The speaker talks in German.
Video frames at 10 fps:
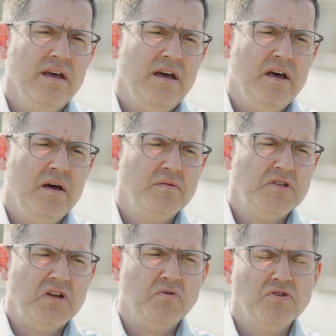Äh,
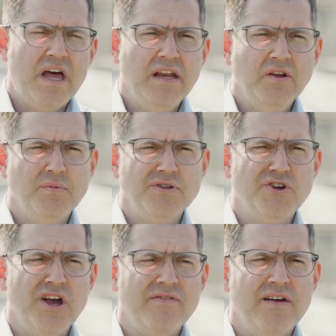es hat uns eigentlich
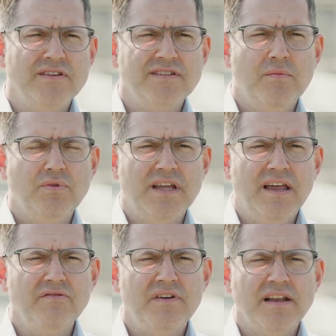überzeugt, weil wir es sehr
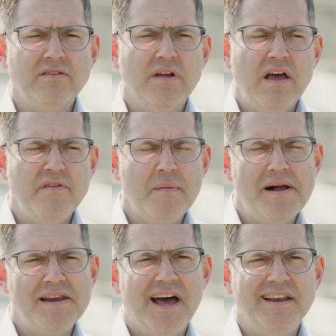modern fanden und einfach
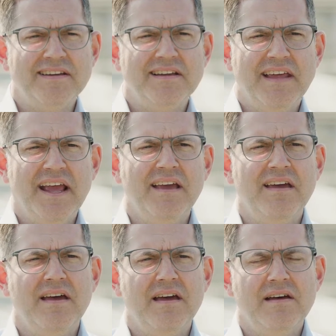mal eine andere Denke